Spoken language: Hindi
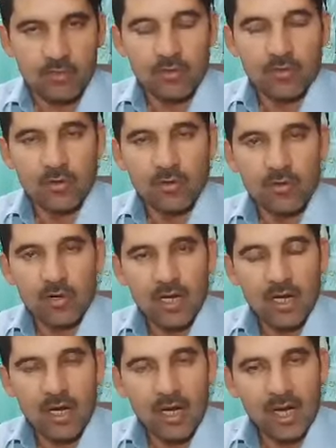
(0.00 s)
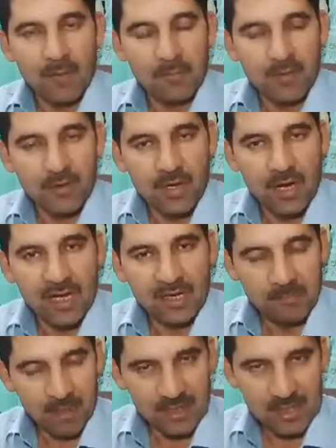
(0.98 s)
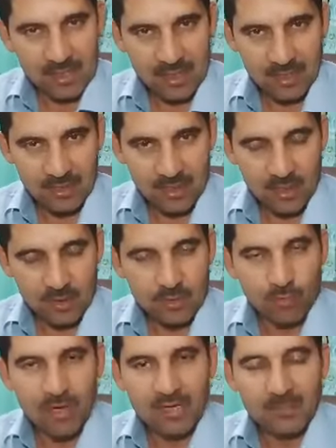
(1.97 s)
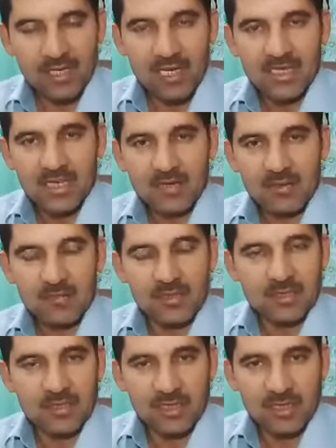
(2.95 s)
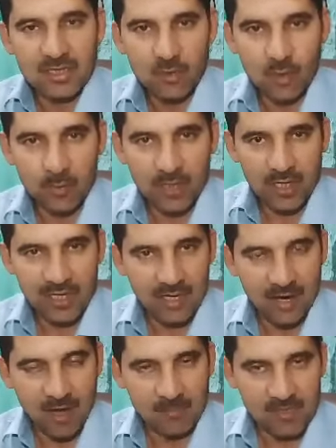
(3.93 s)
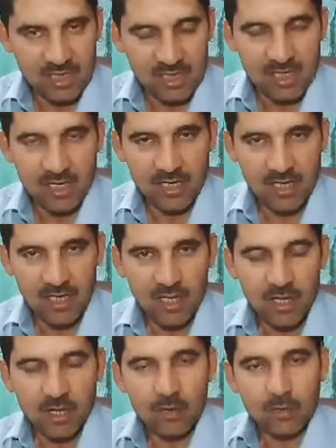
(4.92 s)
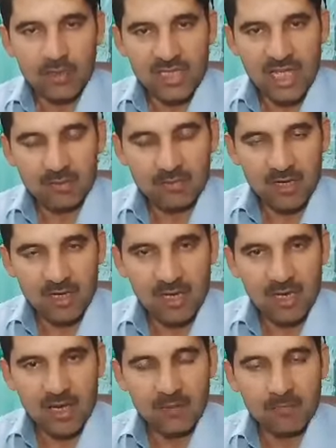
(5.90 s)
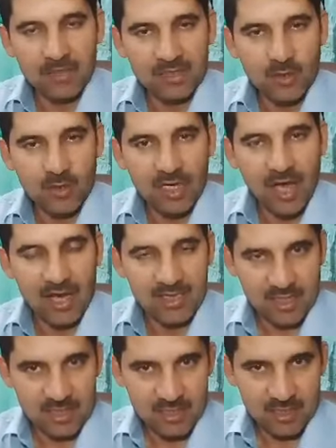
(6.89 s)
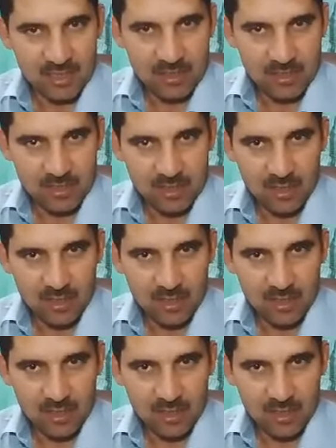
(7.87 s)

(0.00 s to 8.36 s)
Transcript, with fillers: तो आप अगर पढ़ लिख कर क्वालिफ़िकेशन के तौर पे अगर आप ठीक है और साथ में बतौर असिस्टेंट